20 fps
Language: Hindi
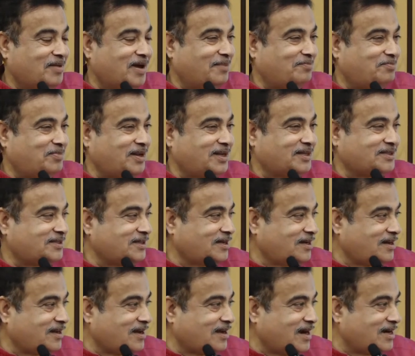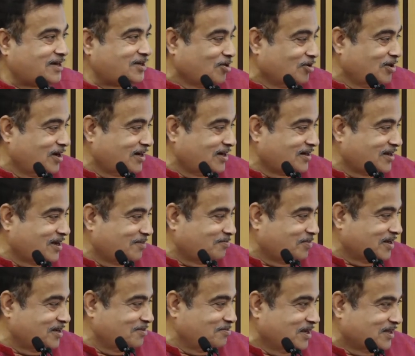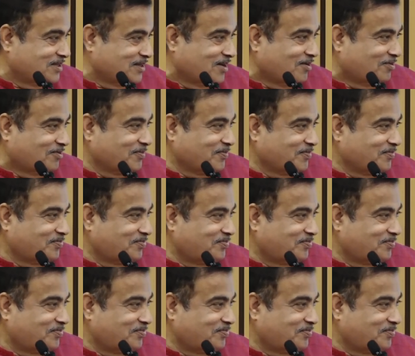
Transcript: मैं अपने शहर का टॉयलेट का पानी बेच रहा हूं